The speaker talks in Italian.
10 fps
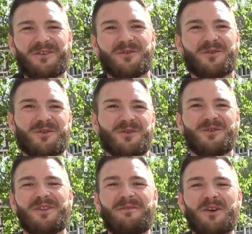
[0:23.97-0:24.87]

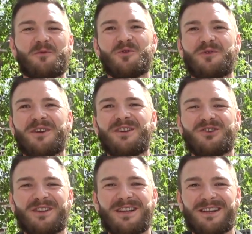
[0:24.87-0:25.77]
Sono davvero molto
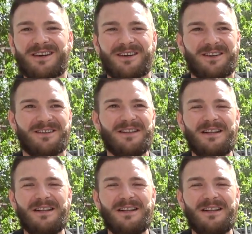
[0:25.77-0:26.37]
felice del,